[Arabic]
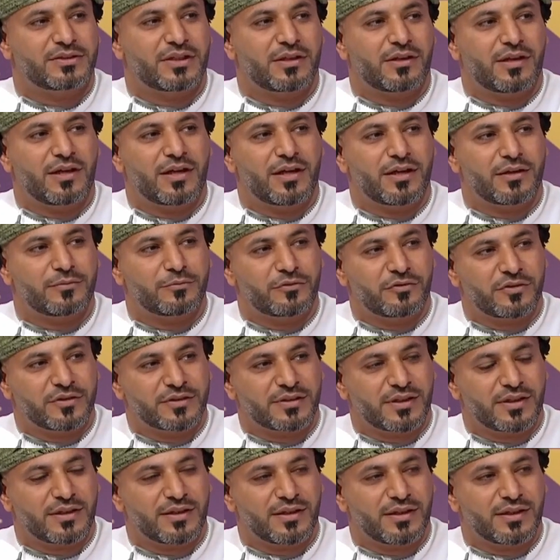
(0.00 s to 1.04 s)
شراها
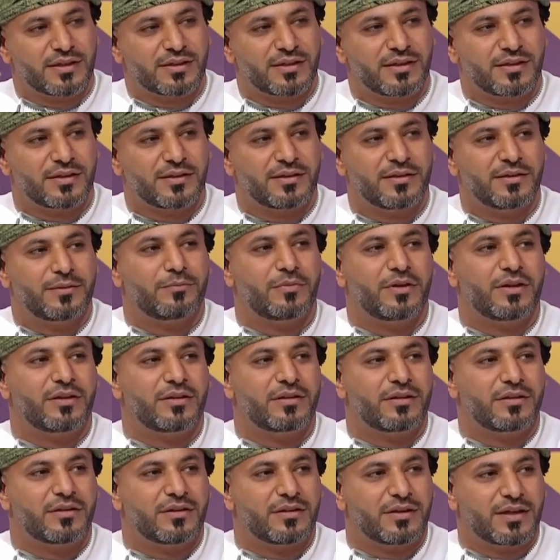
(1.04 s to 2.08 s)
مفرطه للاكل
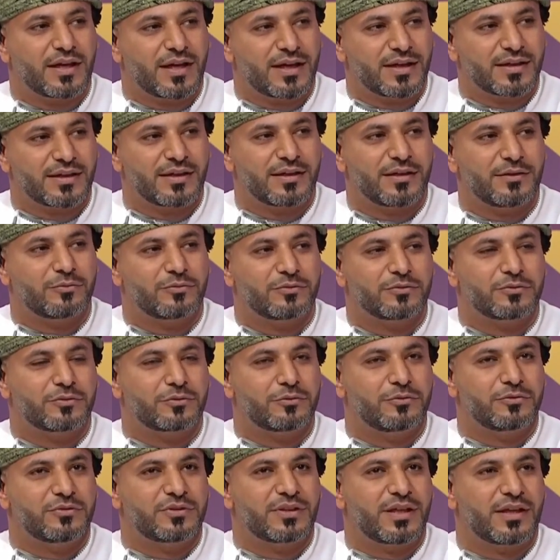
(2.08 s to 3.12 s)
بحيث انه ياكل
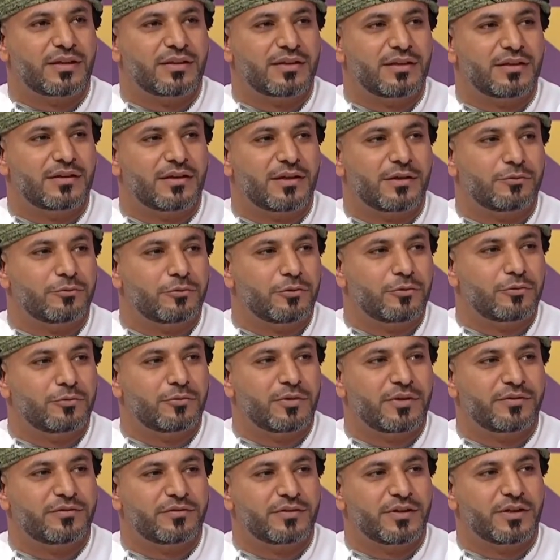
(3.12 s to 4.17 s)
وتكون تاثيره
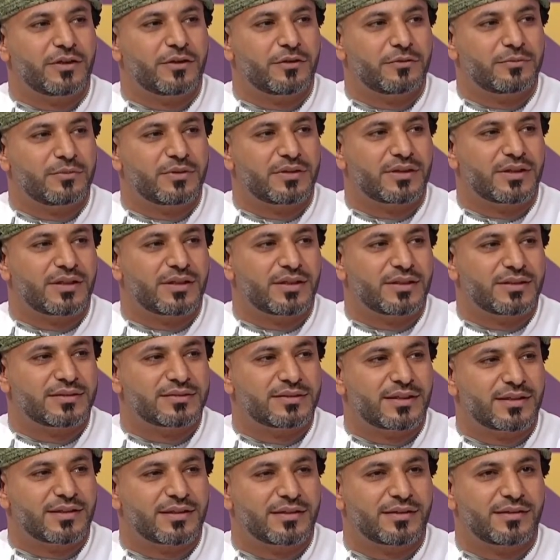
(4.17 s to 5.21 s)
وهو في عمر آه،
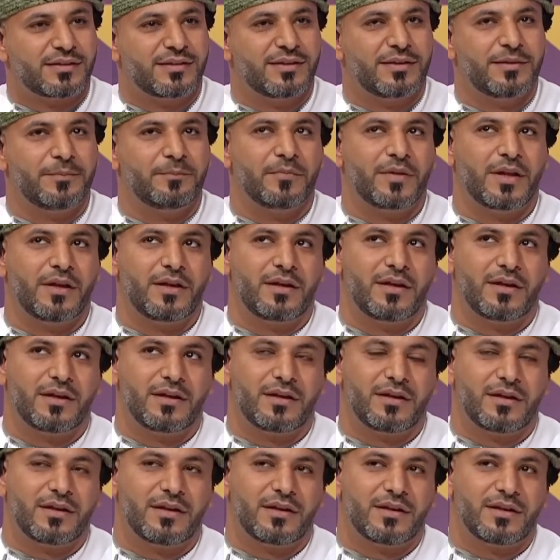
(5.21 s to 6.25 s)
صغير
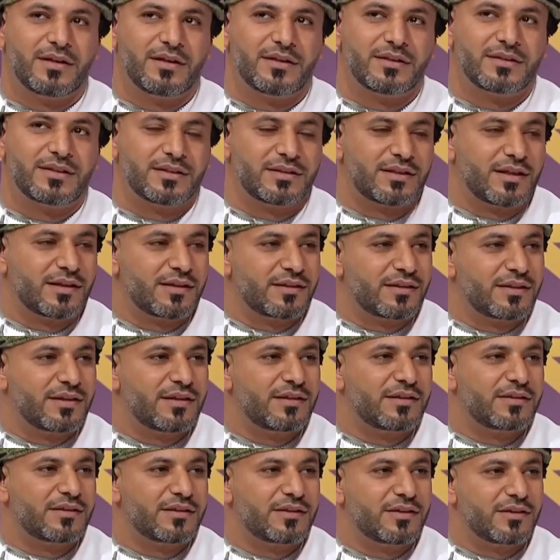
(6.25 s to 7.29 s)
آه
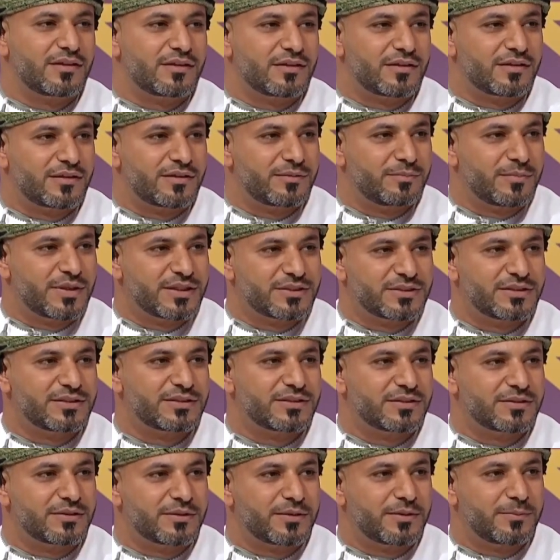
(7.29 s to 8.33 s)
كتاثير انه ما
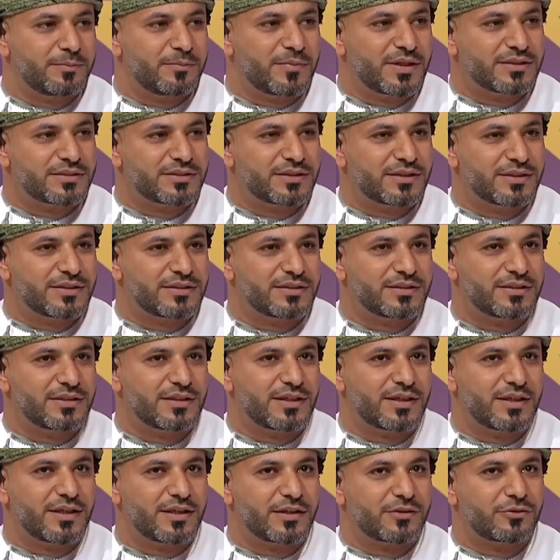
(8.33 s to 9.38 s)
ما
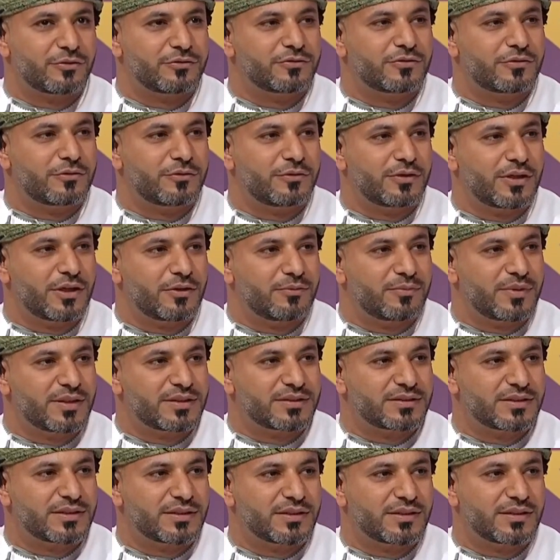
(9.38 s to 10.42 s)
شيء كنترول آه، او ما
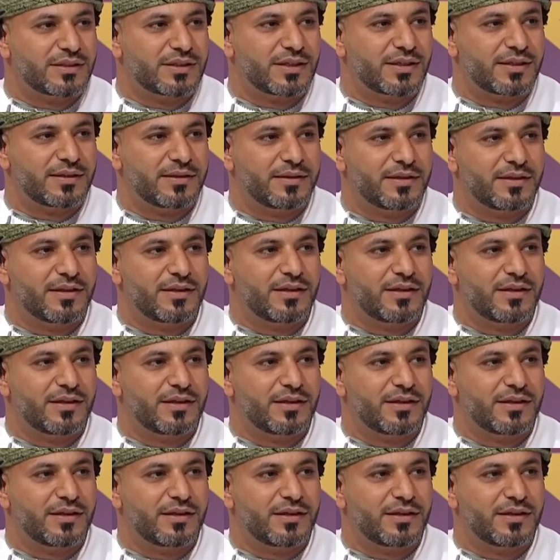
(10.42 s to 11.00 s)
شيء